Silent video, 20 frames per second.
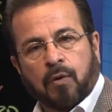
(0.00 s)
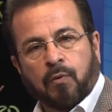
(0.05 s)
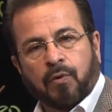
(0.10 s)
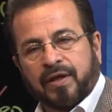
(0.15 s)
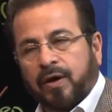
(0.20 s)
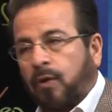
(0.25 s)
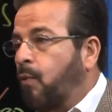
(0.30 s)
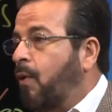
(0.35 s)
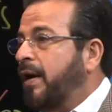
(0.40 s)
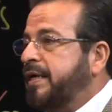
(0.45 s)

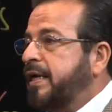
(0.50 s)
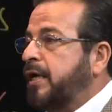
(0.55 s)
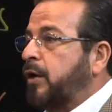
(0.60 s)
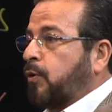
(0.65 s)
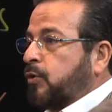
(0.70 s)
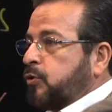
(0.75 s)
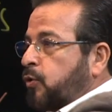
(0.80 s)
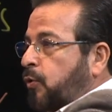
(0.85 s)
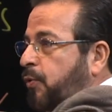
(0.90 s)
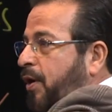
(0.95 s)
de Juan, y
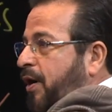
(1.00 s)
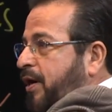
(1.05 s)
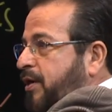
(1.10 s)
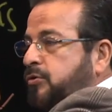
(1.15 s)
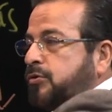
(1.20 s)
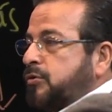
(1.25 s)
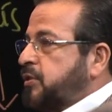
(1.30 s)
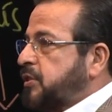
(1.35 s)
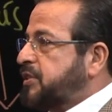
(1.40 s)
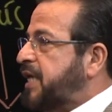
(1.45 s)
cuando vio a
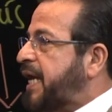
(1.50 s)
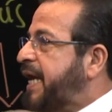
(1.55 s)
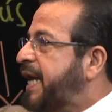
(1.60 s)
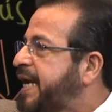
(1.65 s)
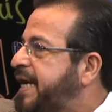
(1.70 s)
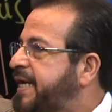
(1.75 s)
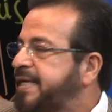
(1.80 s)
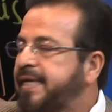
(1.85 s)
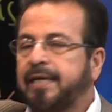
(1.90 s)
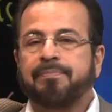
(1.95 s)
Jesús dice, he
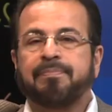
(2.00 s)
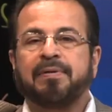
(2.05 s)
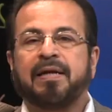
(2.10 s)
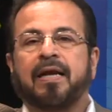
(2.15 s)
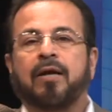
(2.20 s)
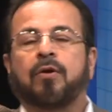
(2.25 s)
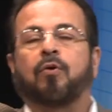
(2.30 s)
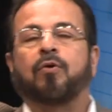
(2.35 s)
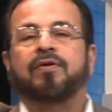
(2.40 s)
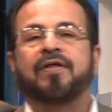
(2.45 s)
ahí el viene
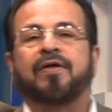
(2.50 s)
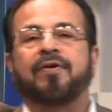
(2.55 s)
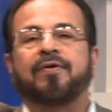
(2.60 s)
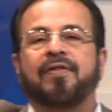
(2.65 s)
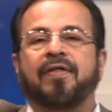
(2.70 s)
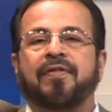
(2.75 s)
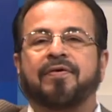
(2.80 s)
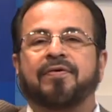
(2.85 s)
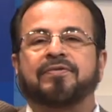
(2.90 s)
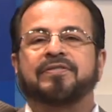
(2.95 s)
el Cordero
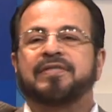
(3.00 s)
de Dios.